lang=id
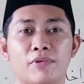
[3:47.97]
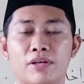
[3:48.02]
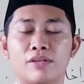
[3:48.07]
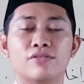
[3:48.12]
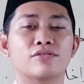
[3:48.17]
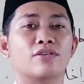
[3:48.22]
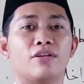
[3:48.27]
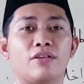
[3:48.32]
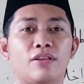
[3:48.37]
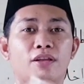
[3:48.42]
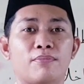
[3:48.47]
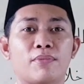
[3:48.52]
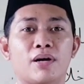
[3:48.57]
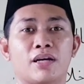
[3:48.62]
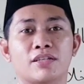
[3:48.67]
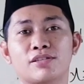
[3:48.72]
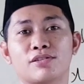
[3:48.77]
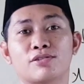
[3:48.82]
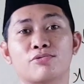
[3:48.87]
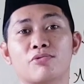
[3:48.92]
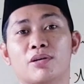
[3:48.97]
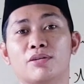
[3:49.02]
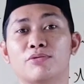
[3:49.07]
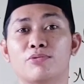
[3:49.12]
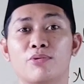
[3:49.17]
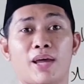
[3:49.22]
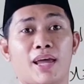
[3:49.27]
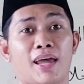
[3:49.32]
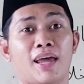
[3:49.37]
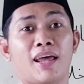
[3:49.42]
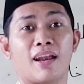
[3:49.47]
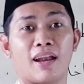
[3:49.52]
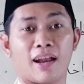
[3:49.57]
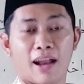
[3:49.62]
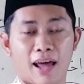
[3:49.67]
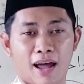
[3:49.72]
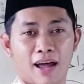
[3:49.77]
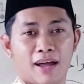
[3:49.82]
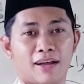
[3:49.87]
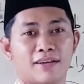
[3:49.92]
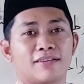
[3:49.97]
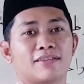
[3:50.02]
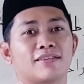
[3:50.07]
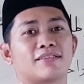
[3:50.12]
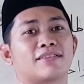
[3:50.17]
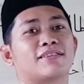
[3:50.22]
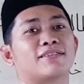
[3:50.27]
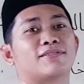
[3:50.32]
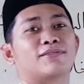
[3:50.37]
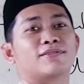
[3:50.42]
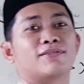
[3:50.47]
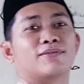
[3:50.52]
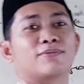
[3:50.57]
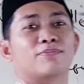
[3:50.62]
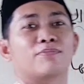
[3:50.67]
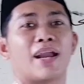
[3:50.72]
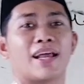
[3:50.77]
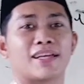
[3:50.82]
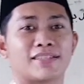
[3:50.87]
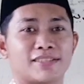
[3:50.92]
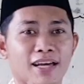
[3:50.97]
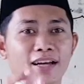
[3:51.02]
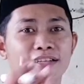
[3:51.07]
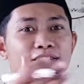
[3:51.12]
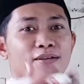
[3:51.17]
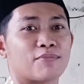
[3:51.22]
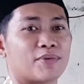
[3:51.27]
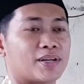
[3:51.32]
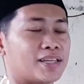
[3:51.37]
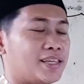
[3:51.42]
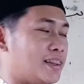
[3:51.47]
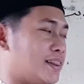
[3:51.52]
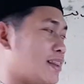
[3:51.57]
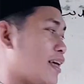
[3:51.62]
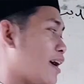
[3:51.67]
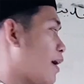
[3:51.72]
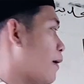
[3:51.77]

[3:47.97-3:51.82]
insya Allah mahasiswa itu enak gitu belajar sama kita.